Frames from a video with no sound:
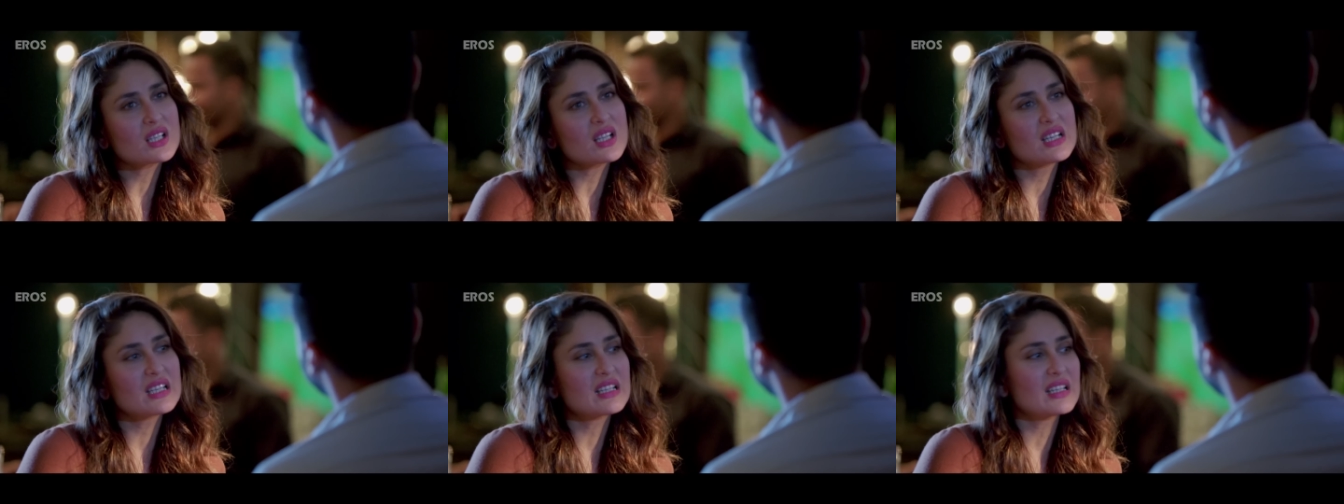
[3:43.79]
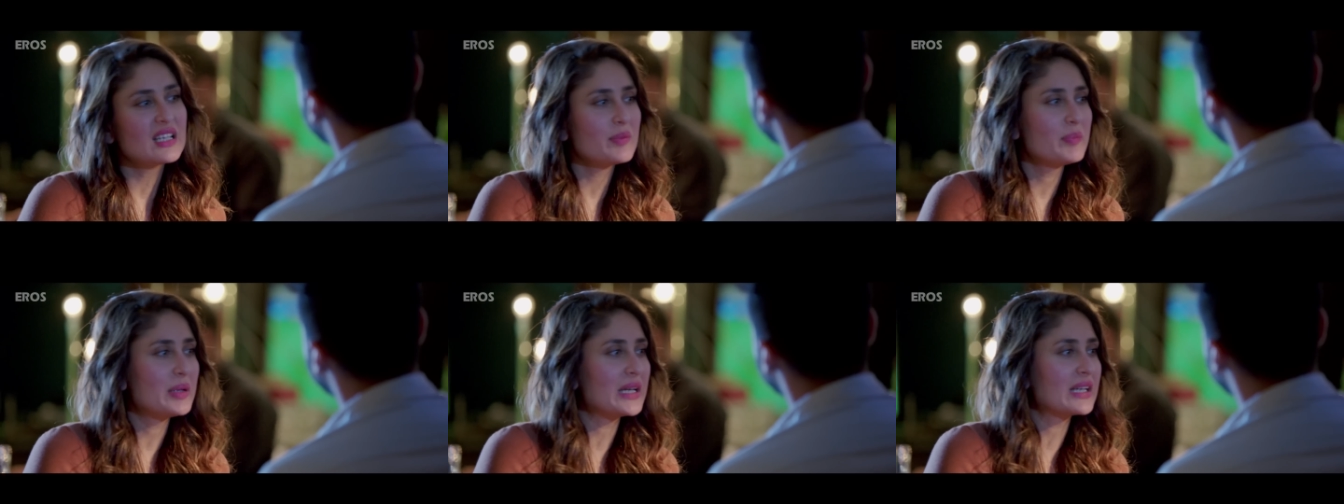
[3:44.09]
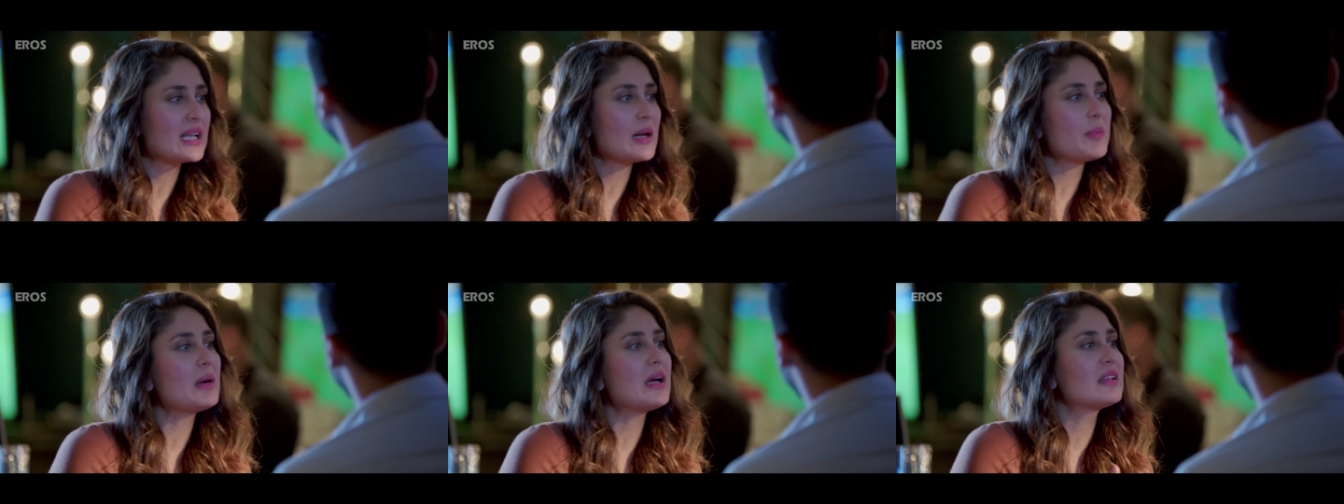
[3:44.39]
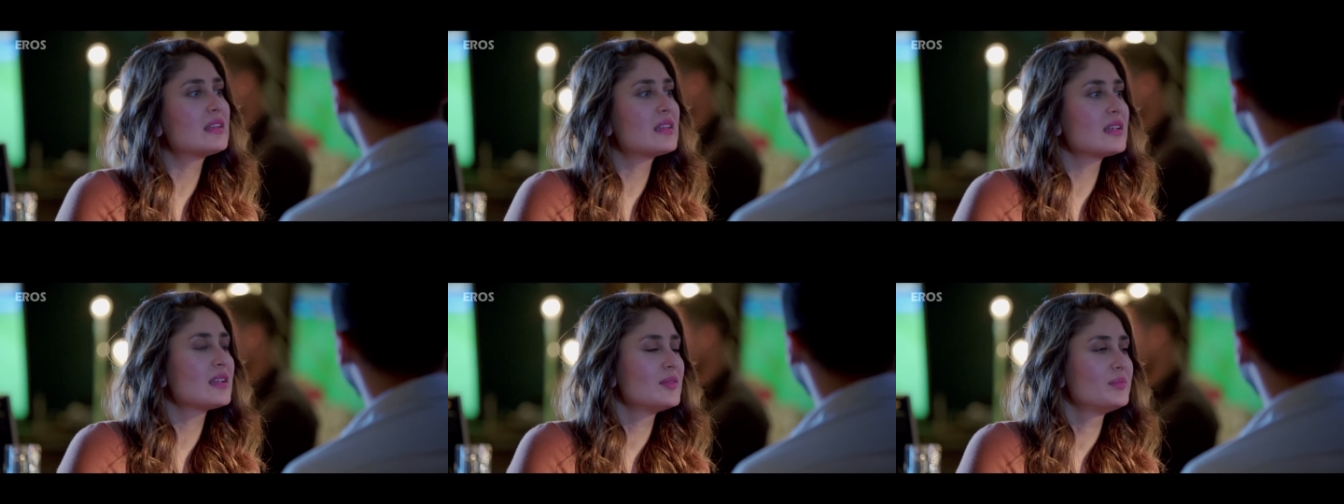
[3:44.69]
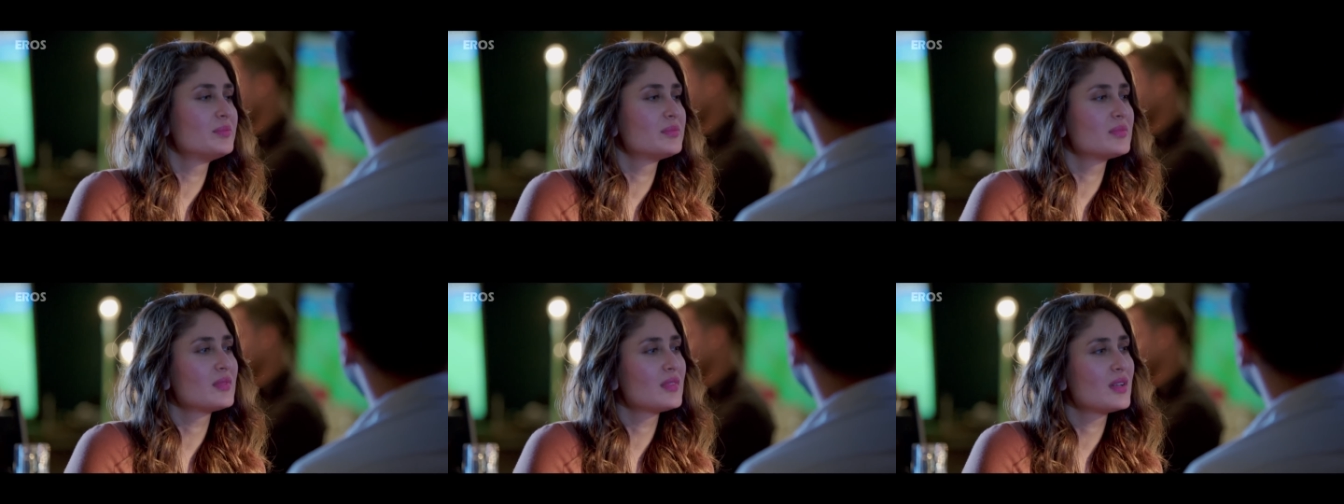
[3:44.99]
ओवर करने के लिए बेटा पालते
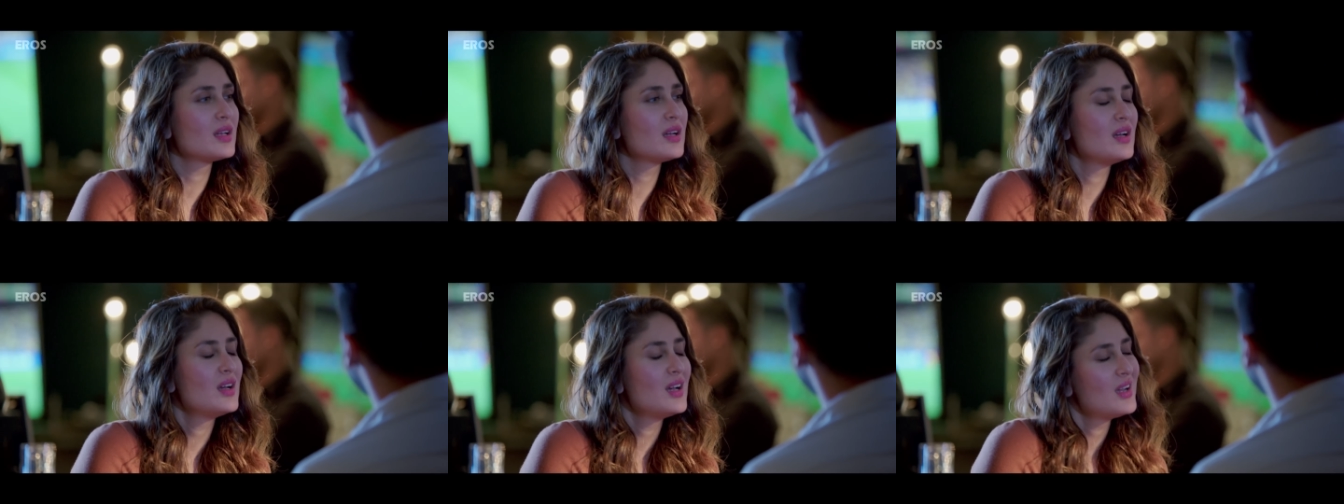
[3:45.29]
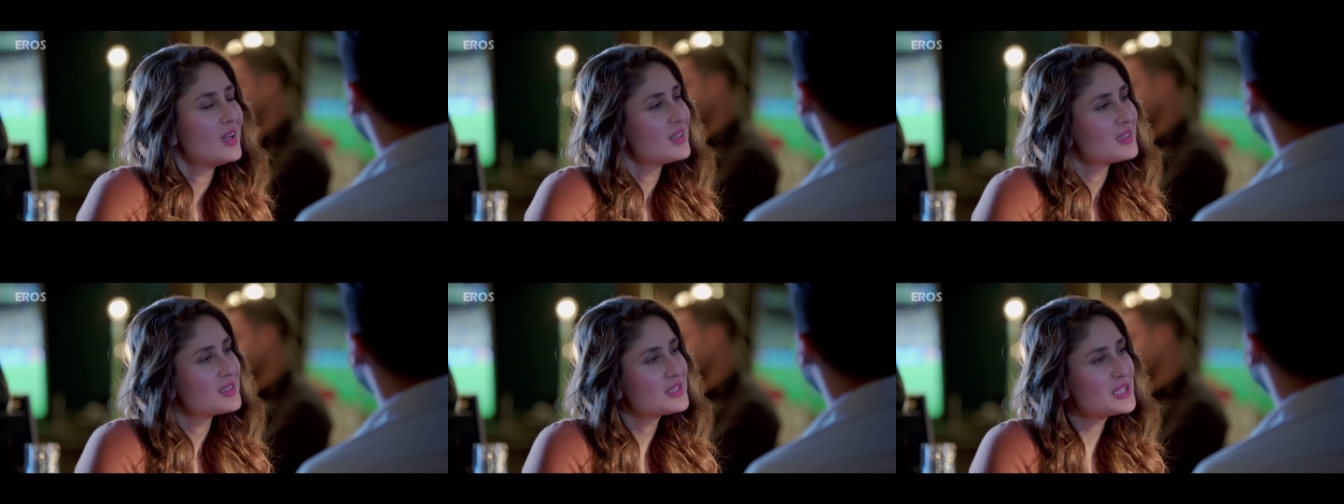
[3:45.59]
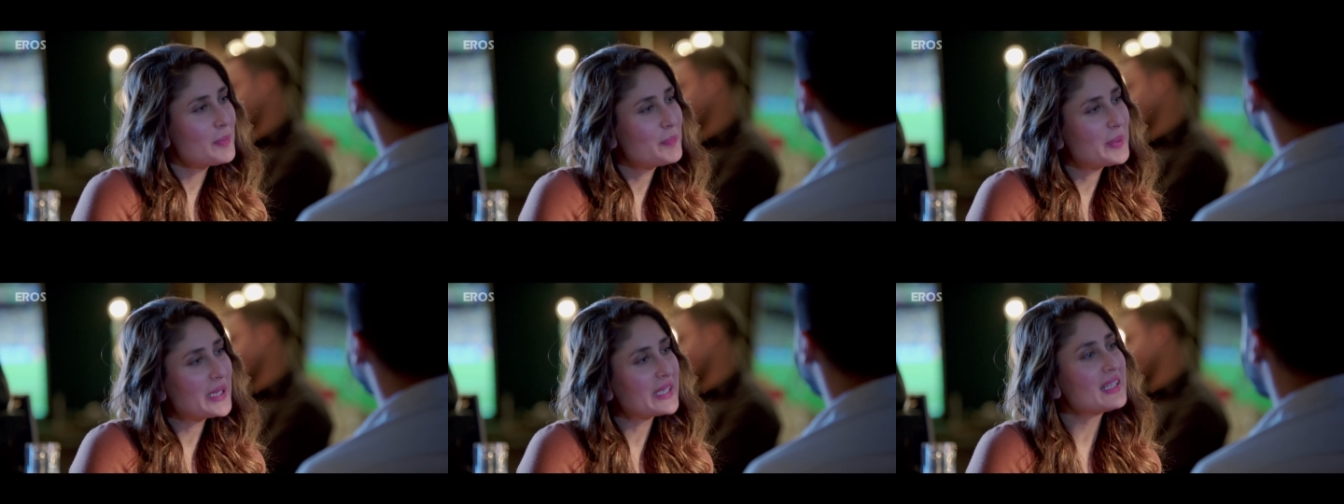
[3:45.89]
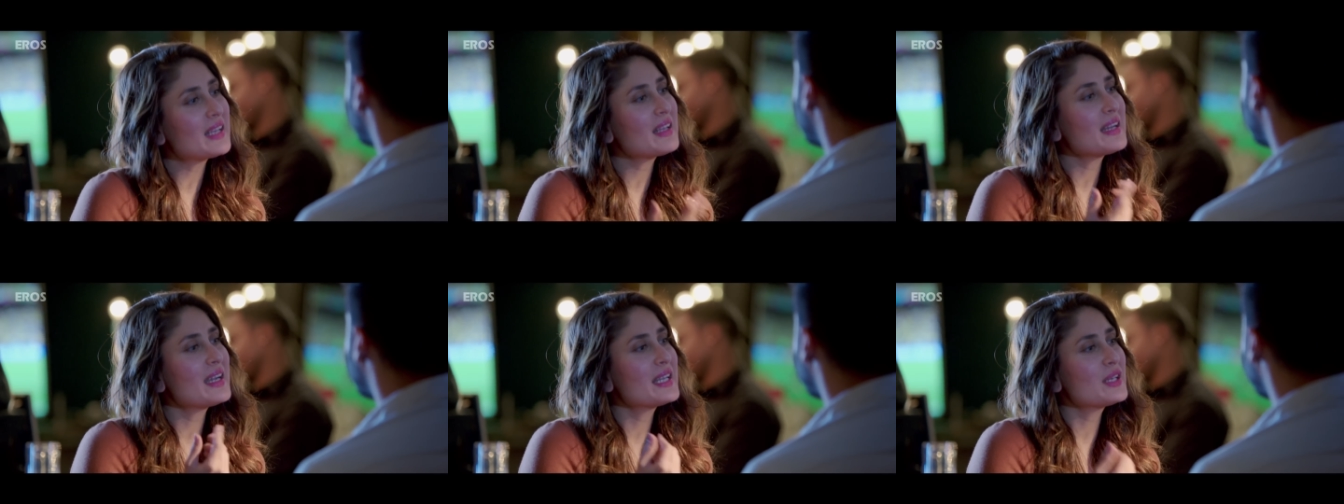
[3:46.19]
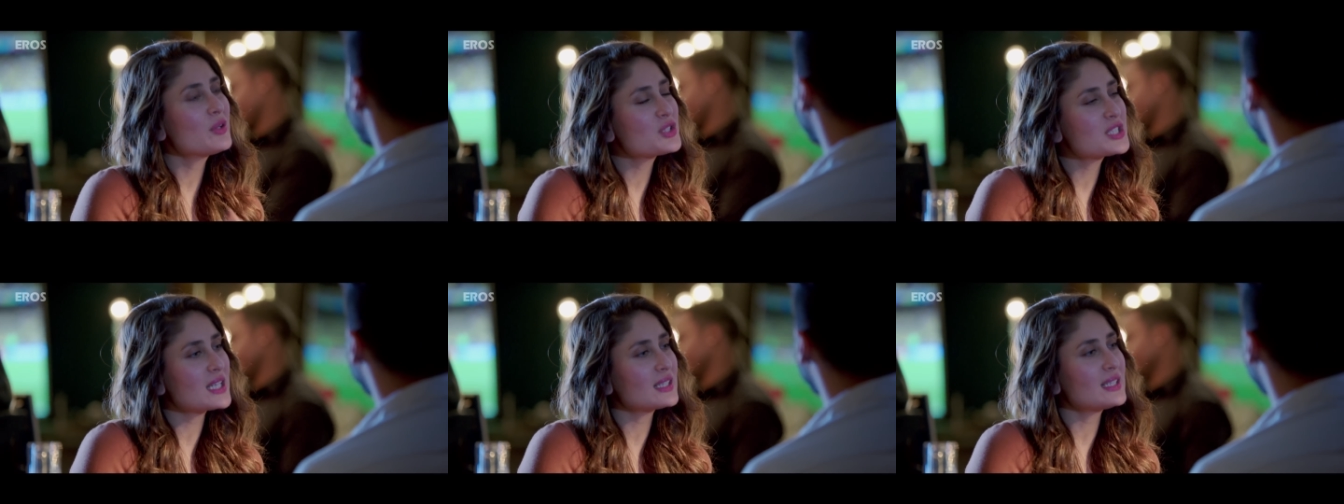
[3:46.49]
जब बेटा
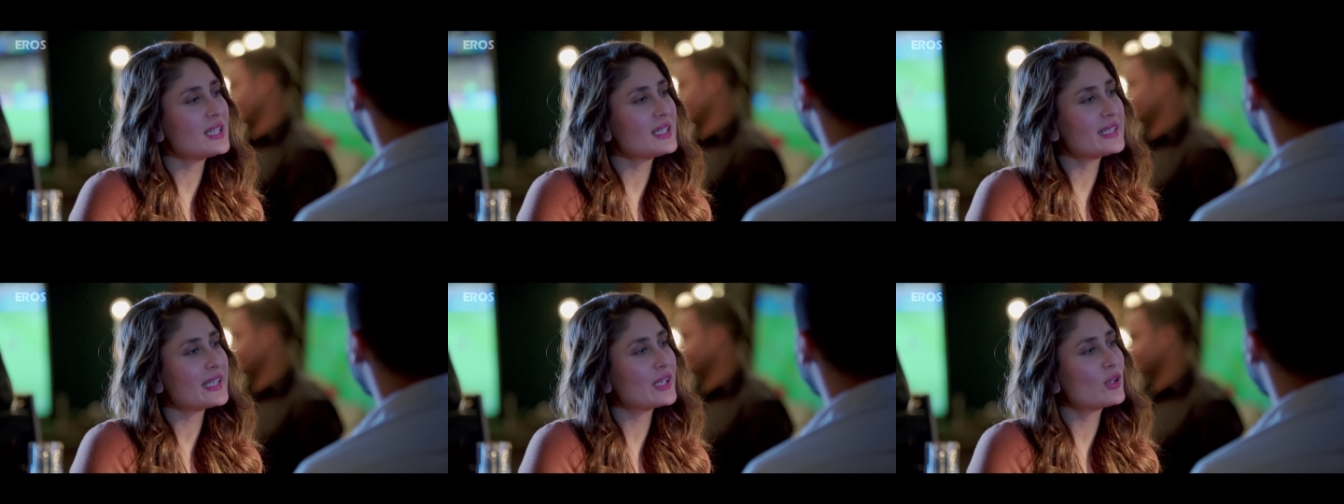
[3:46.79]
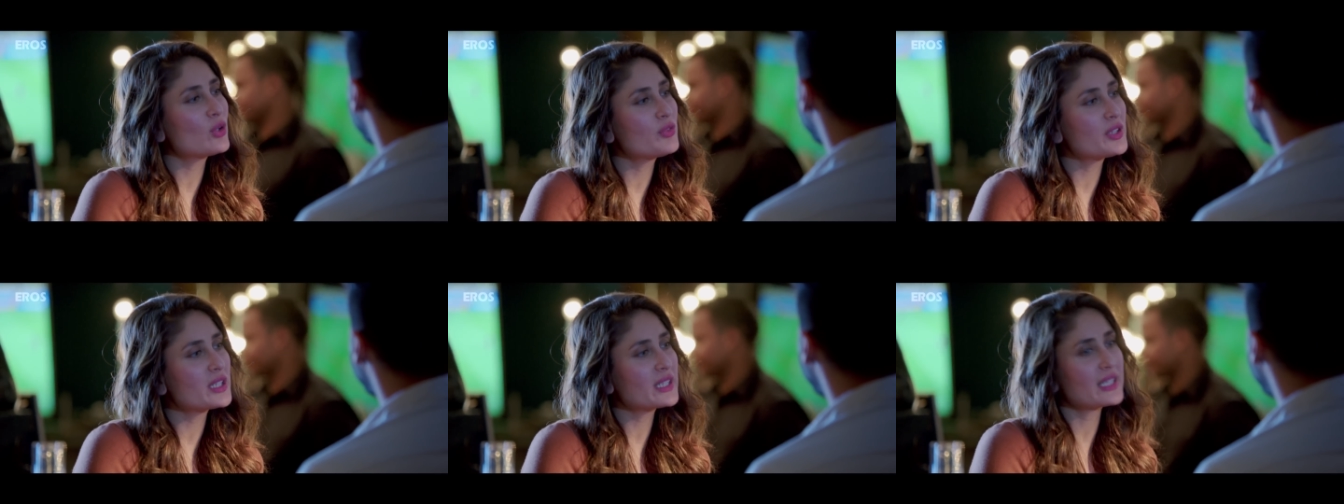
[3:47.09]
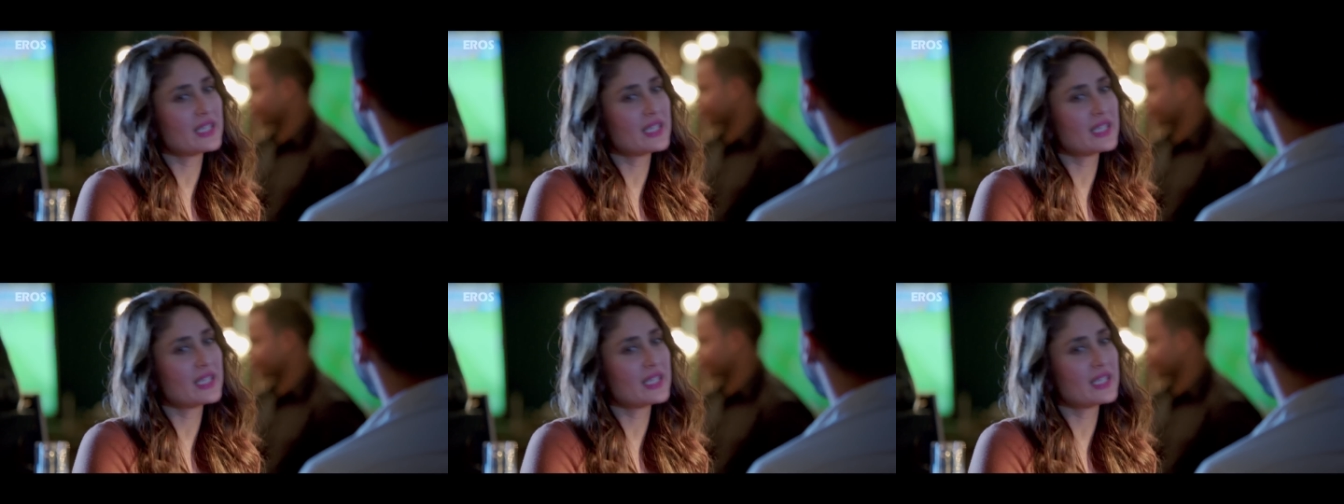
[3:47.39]
रेडी हो जाता है टेक